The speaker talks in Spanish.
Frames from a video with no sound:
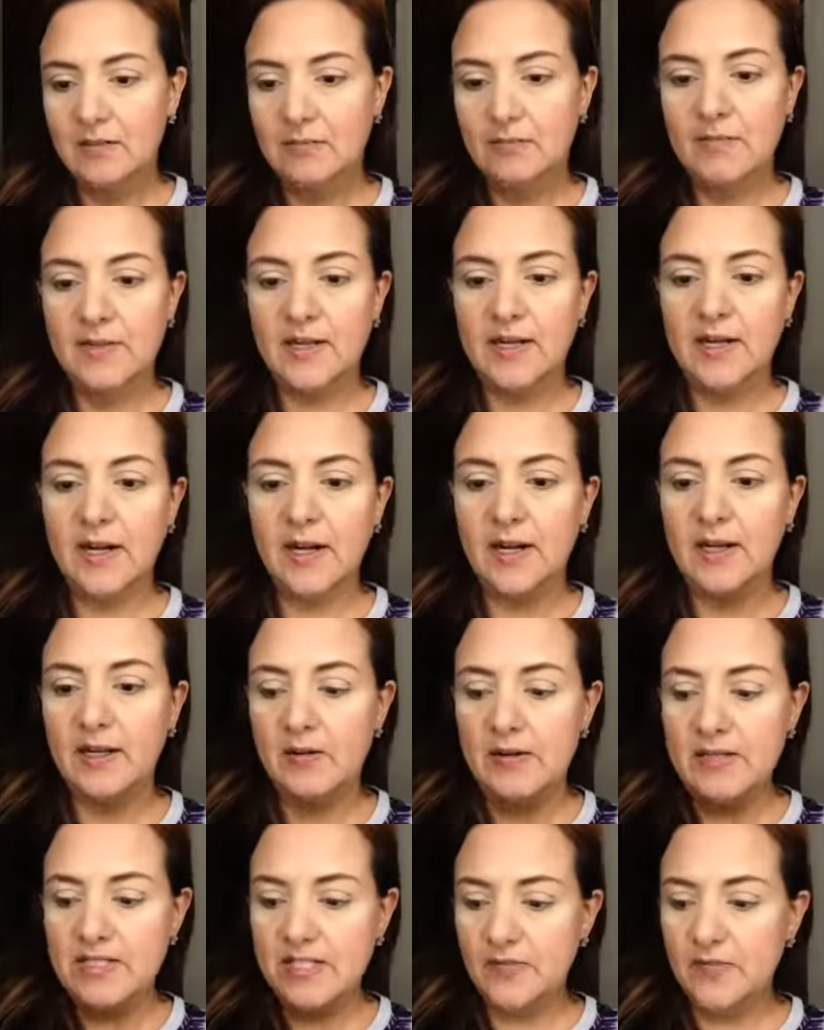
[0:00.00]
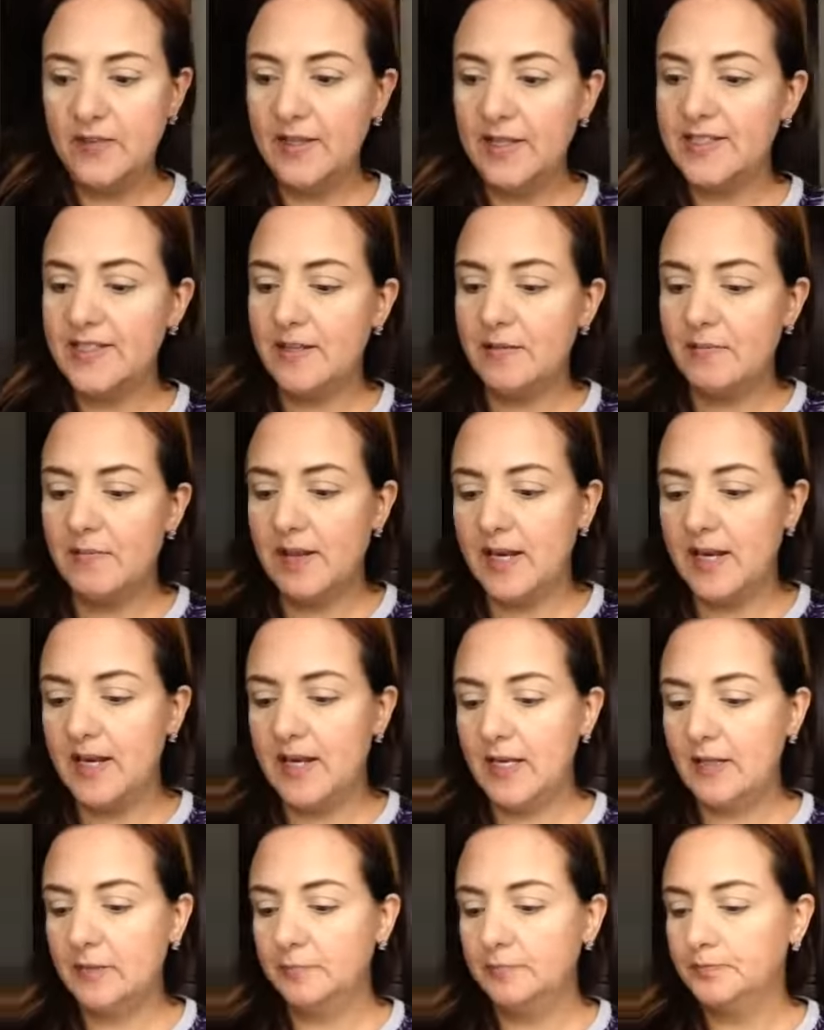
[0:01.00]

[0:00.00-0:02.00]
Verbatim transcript: me la regalaron este fin de semana.